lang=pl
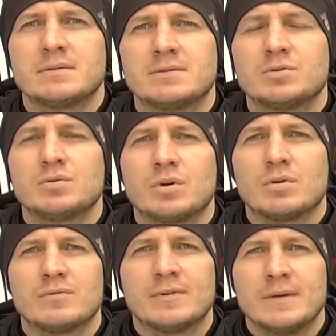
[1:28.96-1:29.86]
z
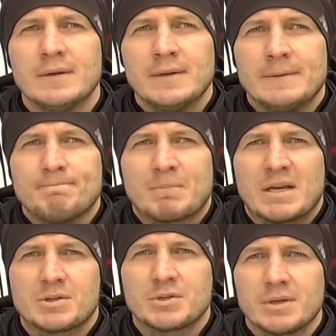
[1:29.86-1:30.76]
juniorów.
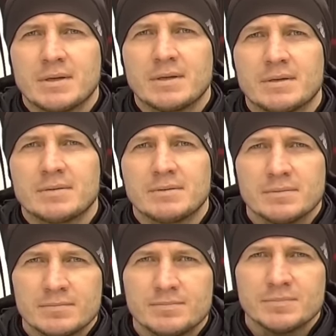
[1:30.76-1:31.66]
Także
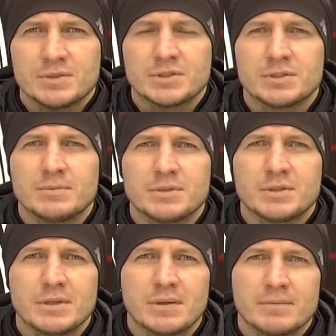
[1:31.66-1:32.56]
cieszymy
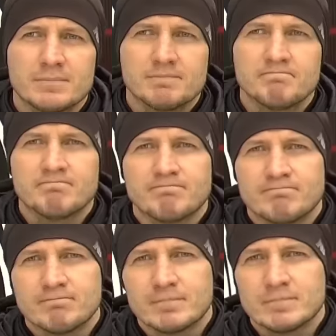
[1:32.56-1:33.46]
się,
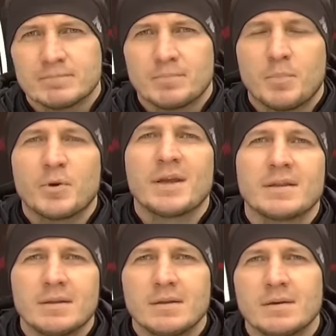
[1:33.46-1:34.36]
mm,
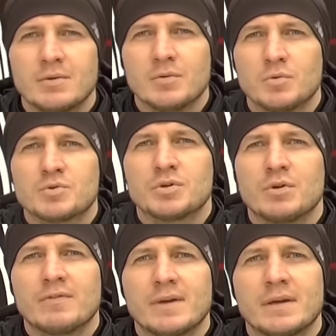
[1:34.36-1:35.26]
pojętni
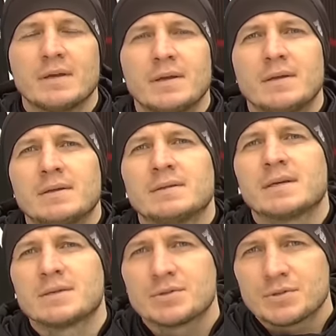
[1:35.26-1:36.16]
uczniowie
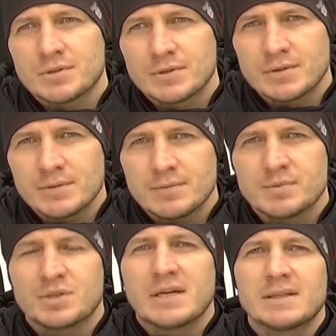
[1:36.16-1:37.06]
też y,
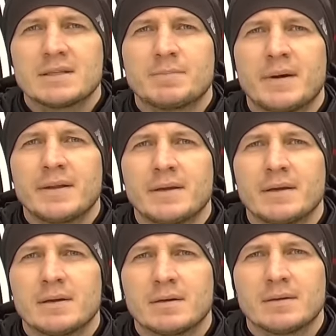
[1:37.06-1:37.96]
przydatny sparring.
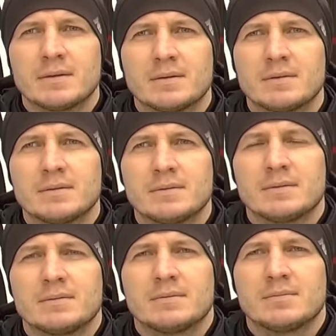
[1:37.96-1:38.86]

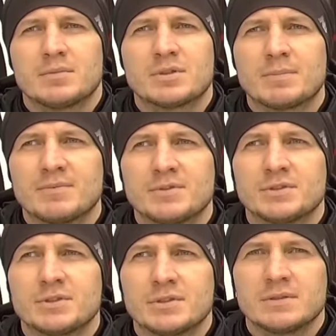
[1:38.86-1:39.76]
Y, można
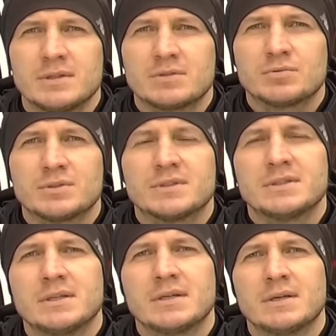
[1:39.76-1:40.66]
powiedzieć, że niektórzy z
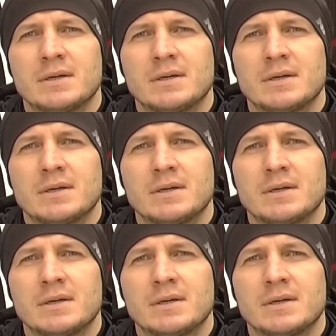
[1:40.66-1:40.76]
nich